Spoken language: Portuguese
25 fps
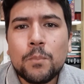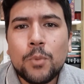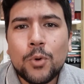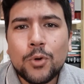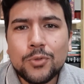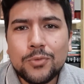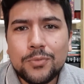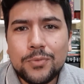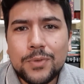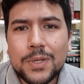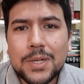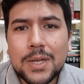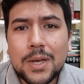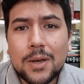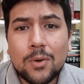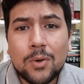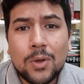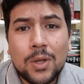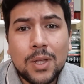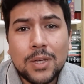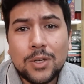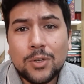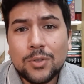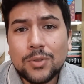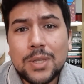Ponto
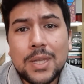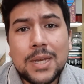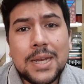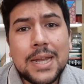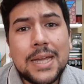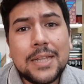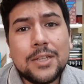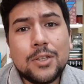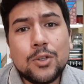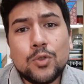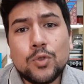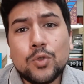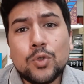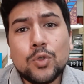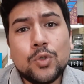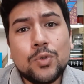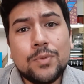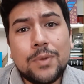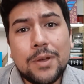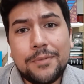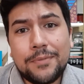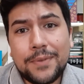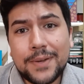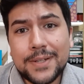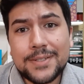final. Não tem nada que o
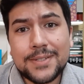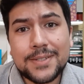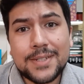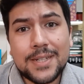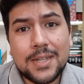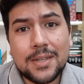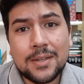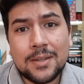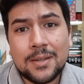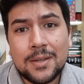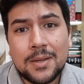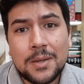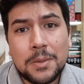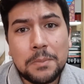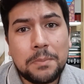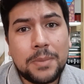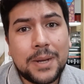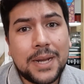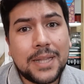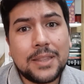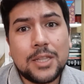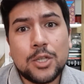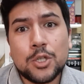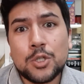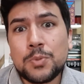Dudu vai fazer
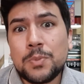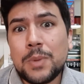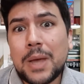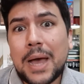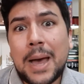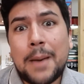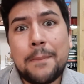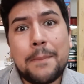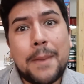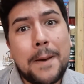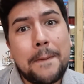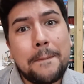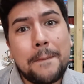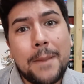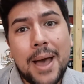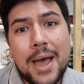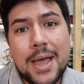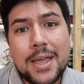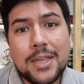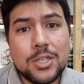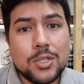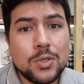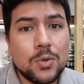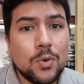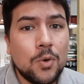para Deus amar
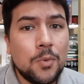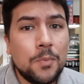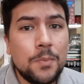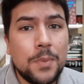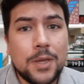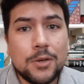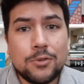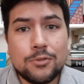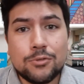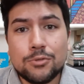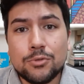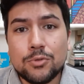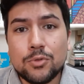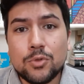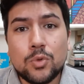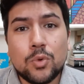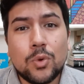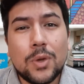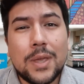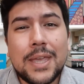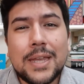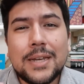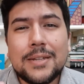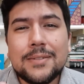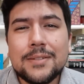mais ou menos o
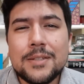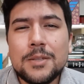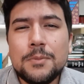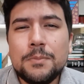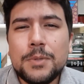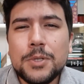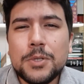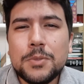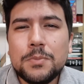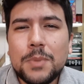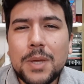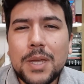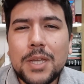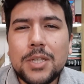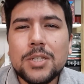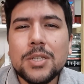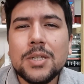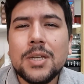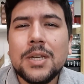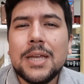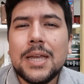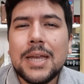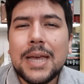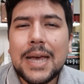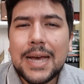Dudu. Ele
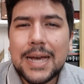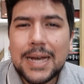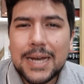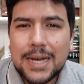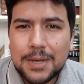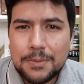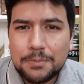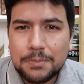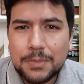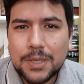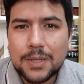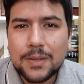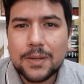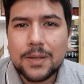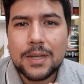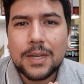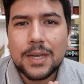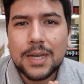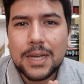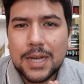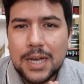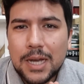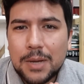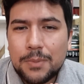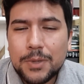simplesmente ama.
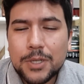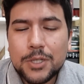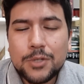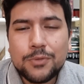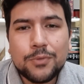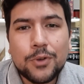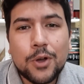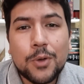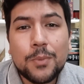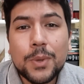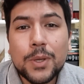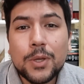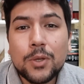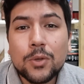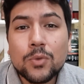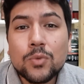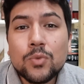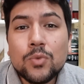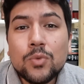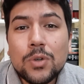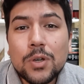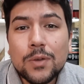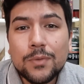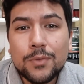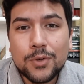Ama de forma que eu
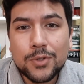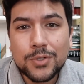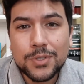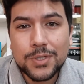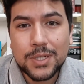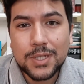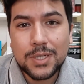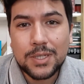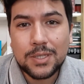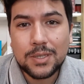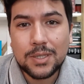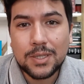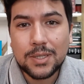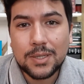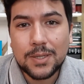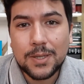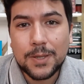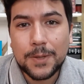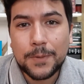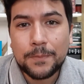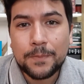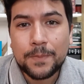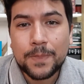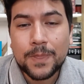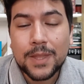nunca vou conseguir
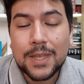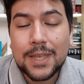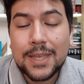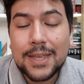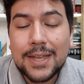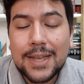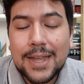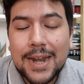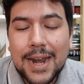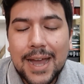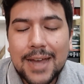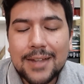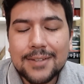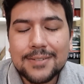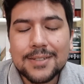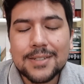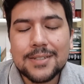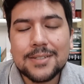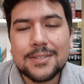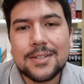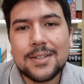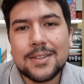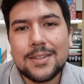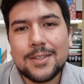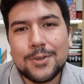entender. E
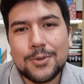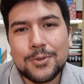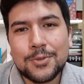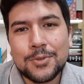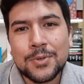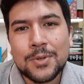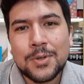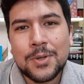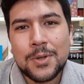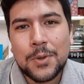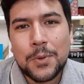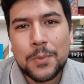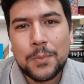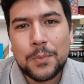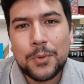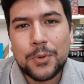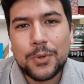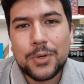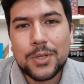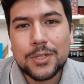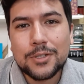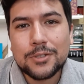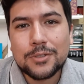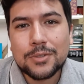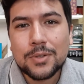graças a Deus
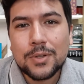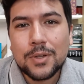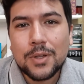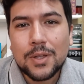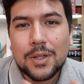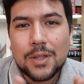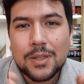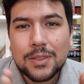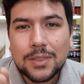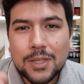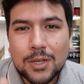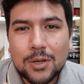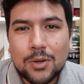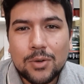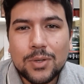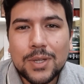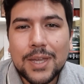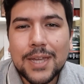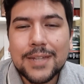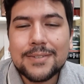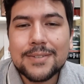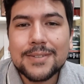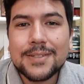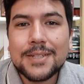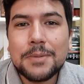por isso. Então,
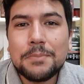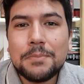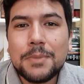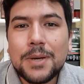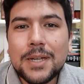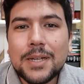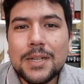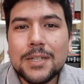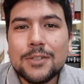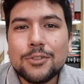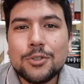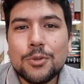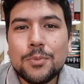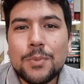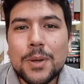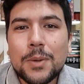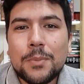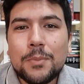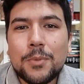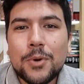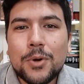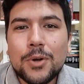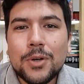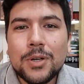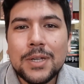que essa semana sobre
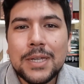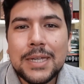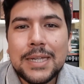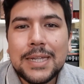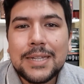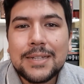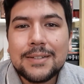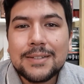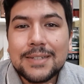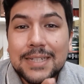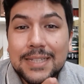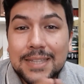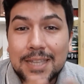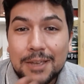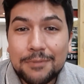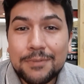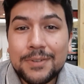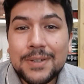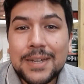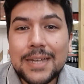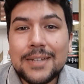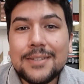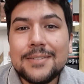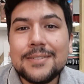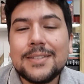amor que está
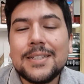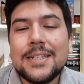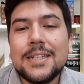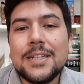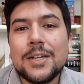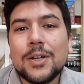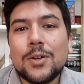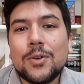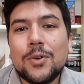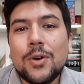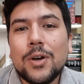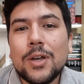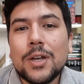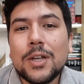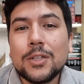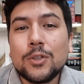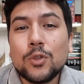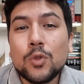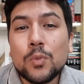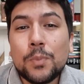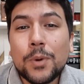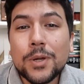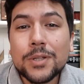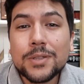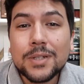finalizando agora,
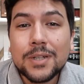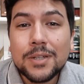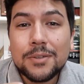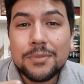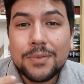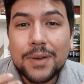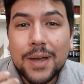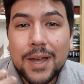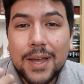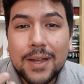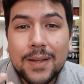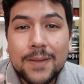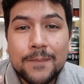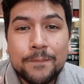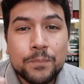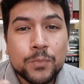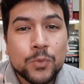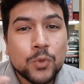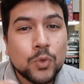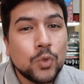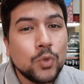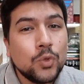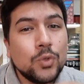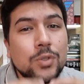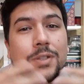que tu possa levar
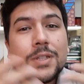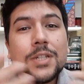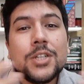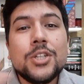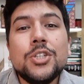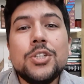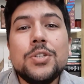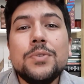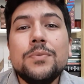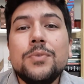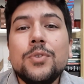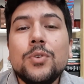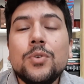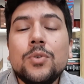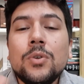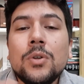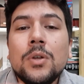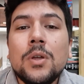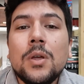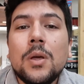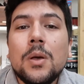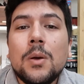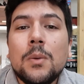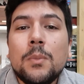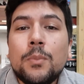tudo isso que a gente
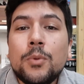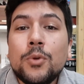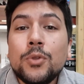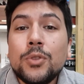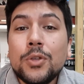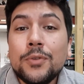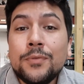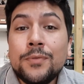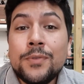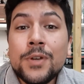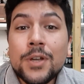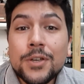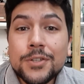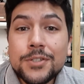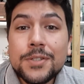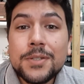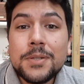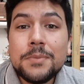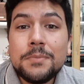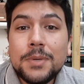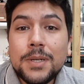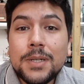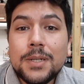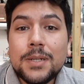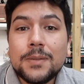viu para o teu final de
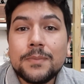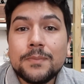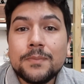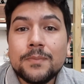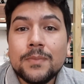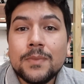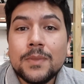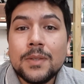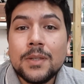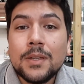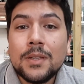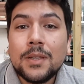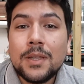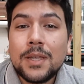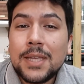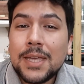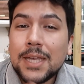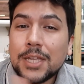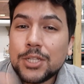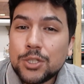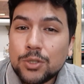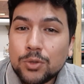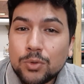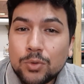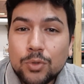semana,
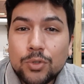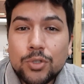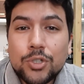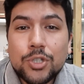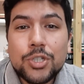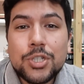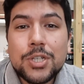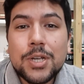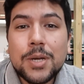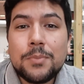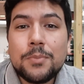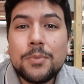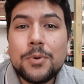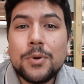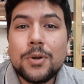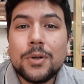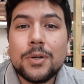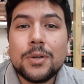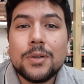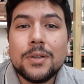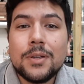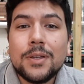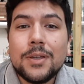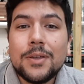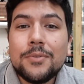em atitudes de
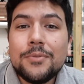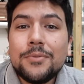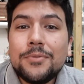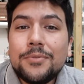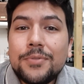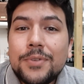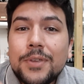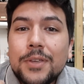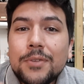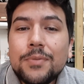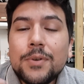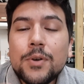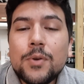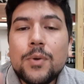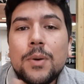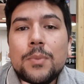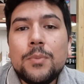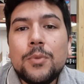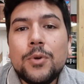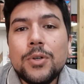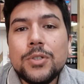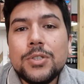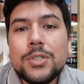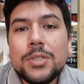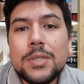amor. Viva o
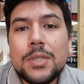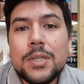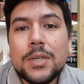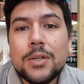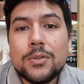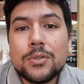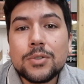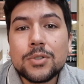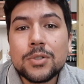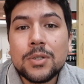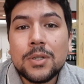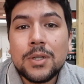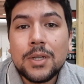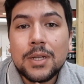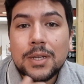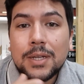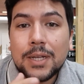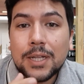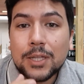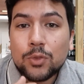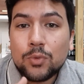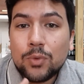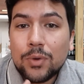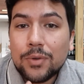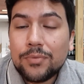amor de Deus
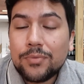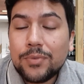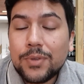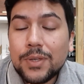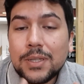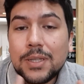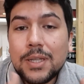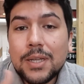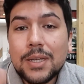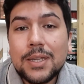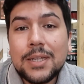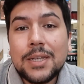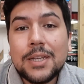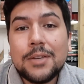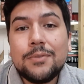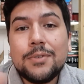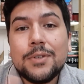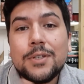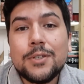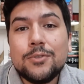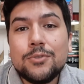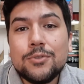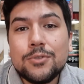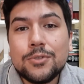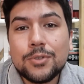na tua vida e na
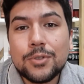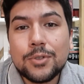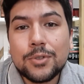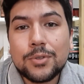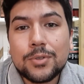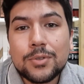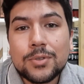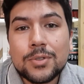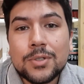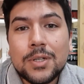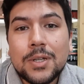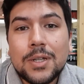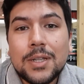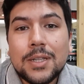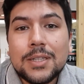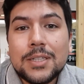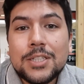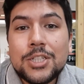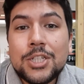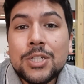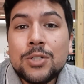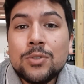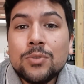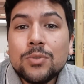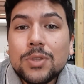vida dos outros.
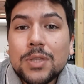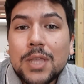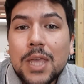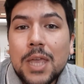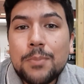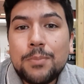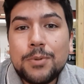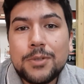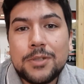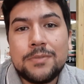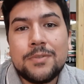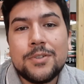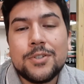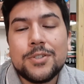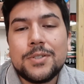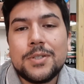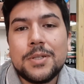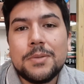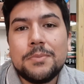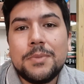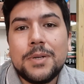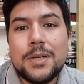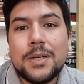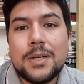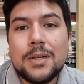Tira um tempo esse final de
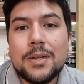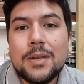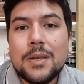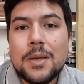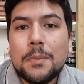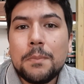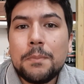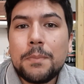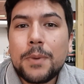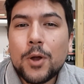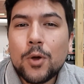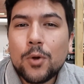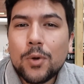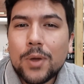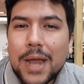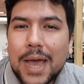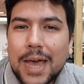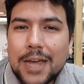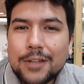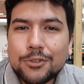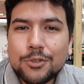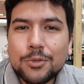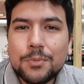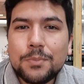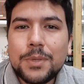semana para
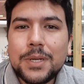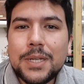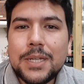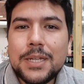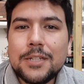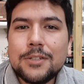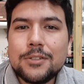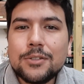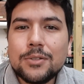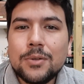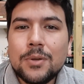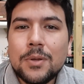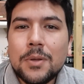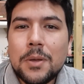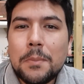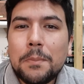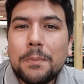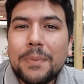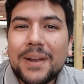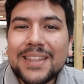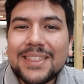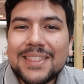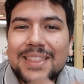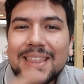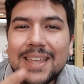orar sobre isso,
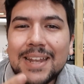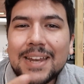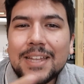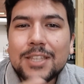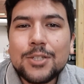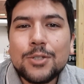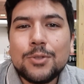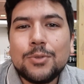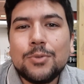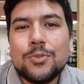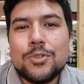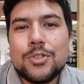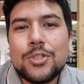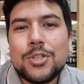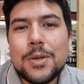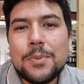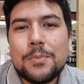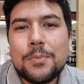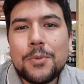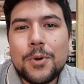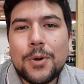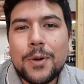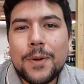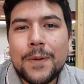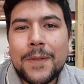para ter atitude de
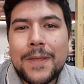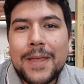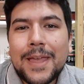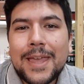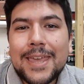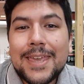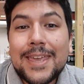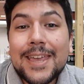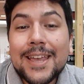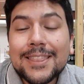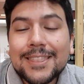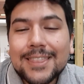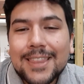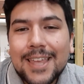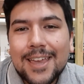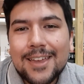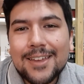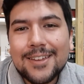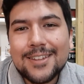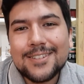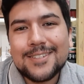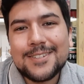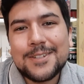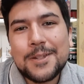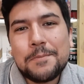amor. E
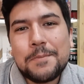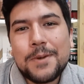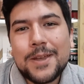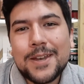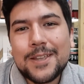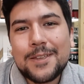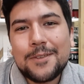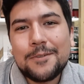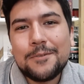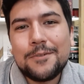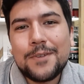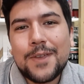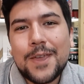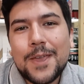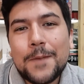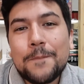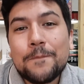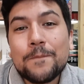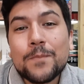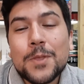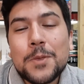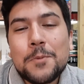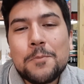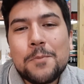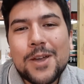até semana que
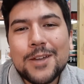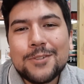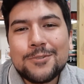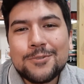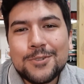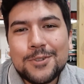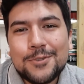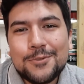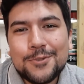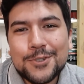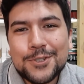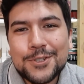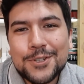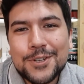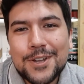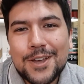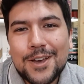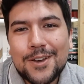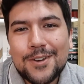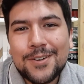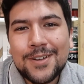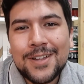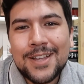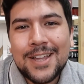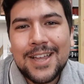vem em mais um
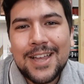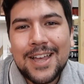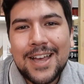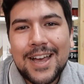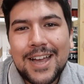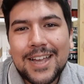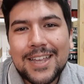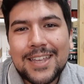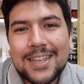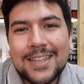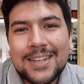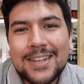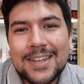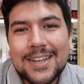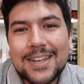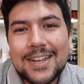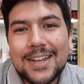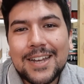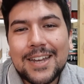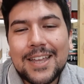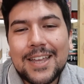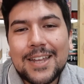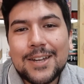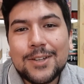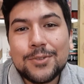devocional aqui na
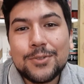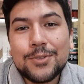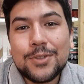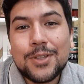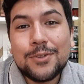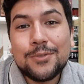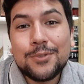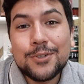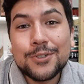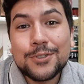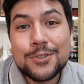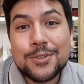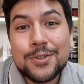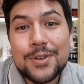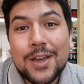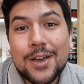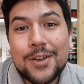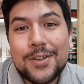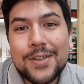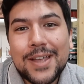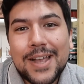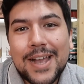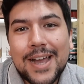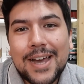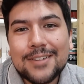galera do
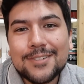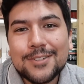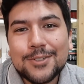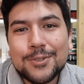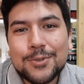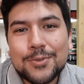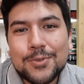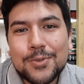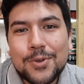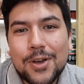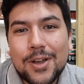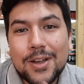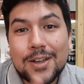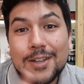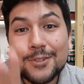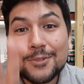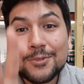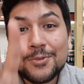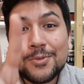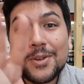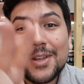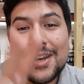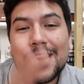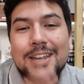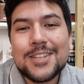Devocional em Casa do Dorcas.
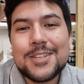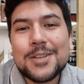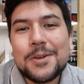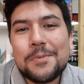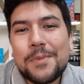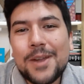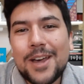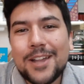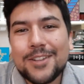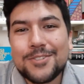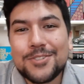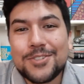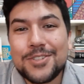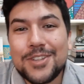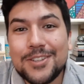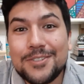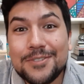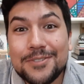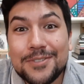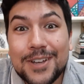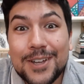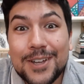Um grande abraço, gente.